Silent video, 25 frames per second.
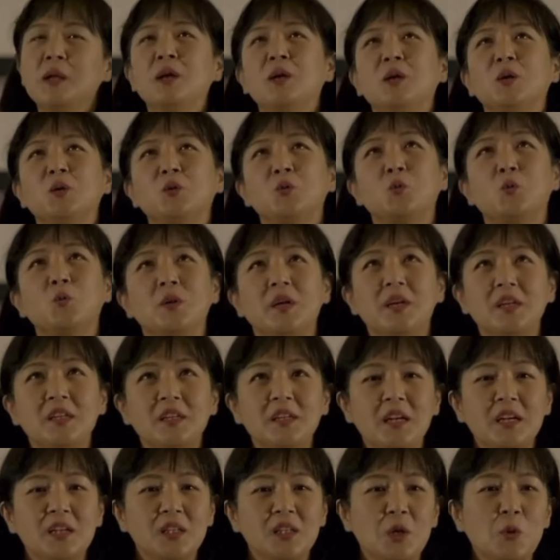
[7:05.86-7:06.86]
노래를
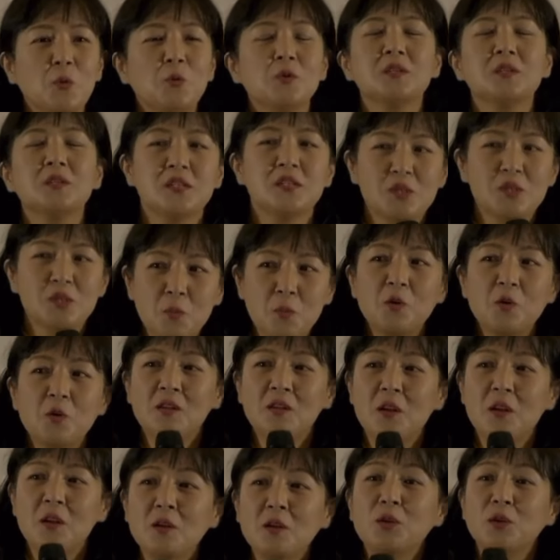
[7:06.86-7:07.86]
할 때 혼자서 뭐
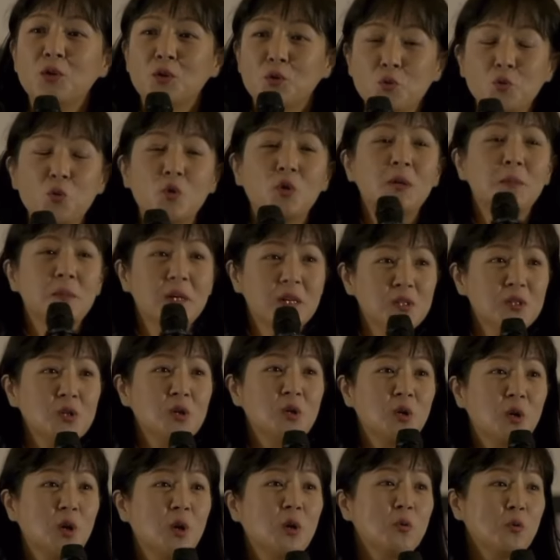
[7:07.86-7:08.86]
흥얼거리고
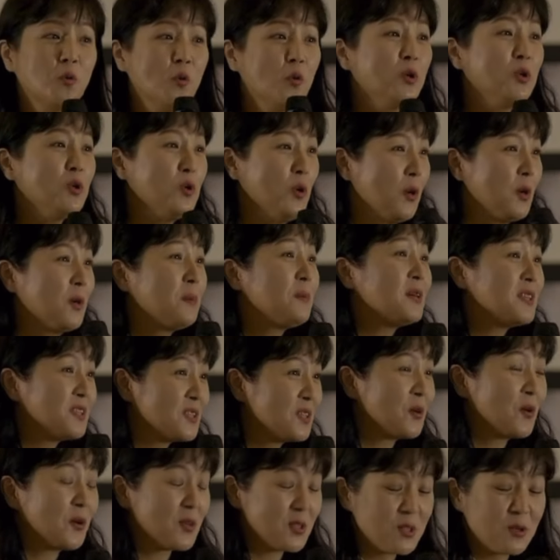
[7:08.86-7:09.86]
노래방처럼 코인 노래방
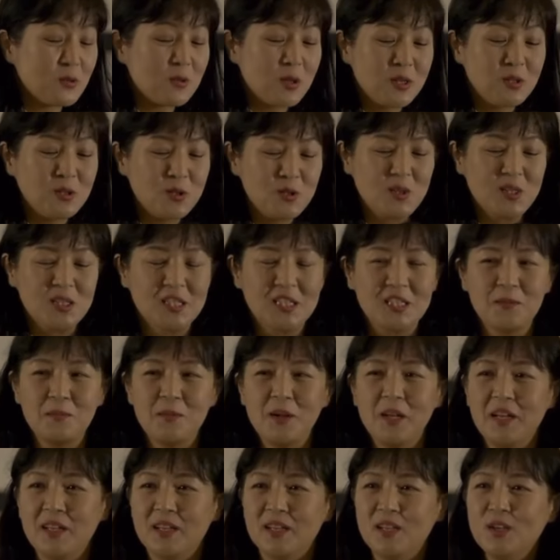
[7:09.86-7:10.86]
들어가서도 할 수
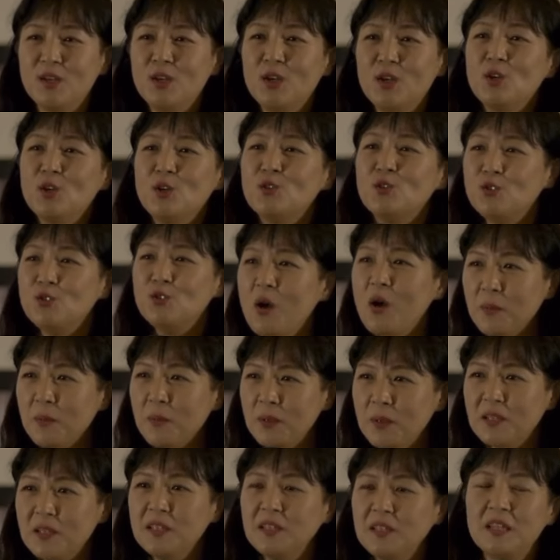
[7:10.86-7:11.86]
있지만
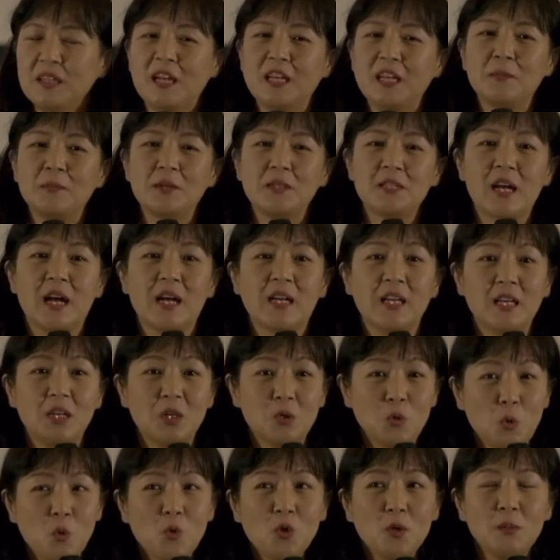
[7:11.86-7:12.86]
수업이든 아니면 자기가
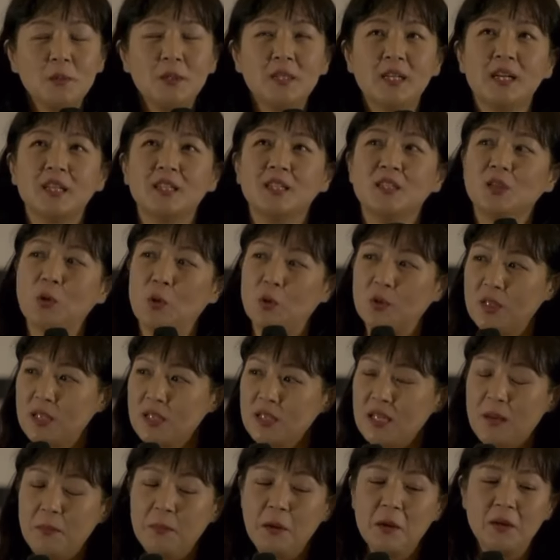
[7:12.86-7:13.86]
녹음을 하든 어디에
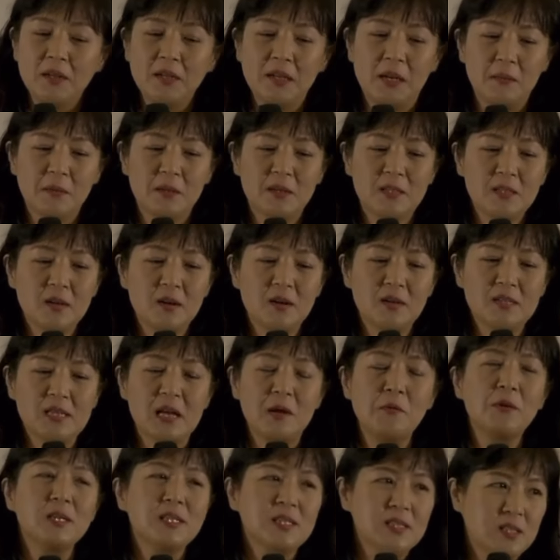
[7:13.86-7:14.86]
참여를 하면서
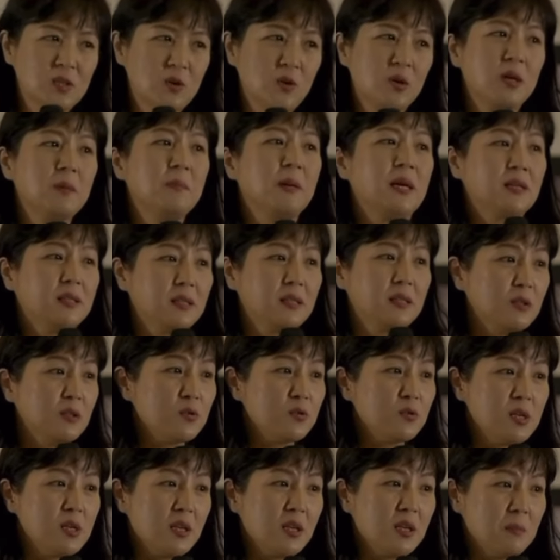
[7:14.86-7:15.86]
사회성의 발달도
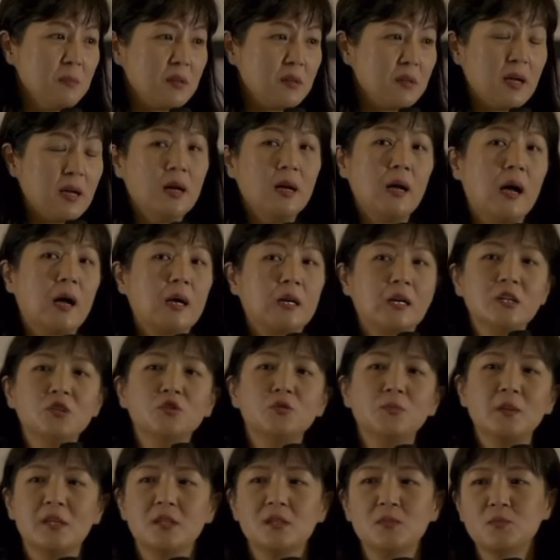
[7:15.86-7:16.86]
생깁니다.
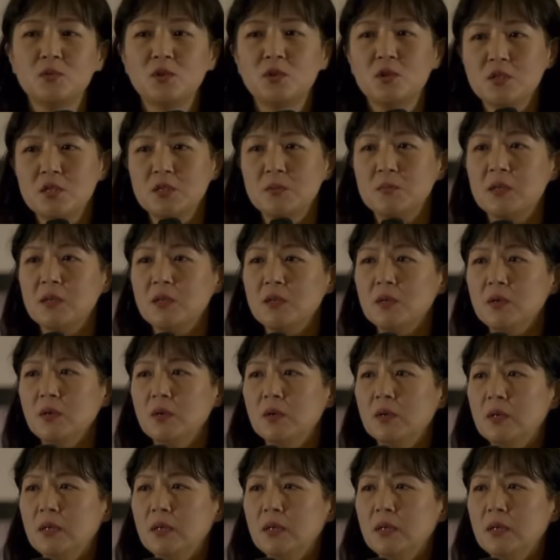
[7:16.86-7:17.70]
아까도 말씀드렸지만요.